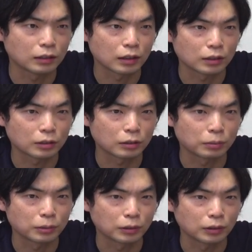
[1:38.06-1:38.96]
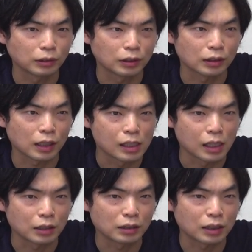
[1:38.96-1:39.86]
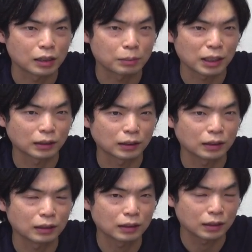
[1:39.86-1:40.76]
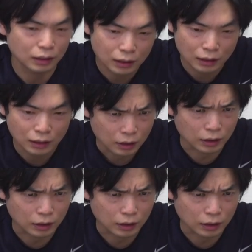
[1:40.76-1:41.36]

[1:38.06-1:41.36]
じゃあちょっともういいです歩いていきますって言って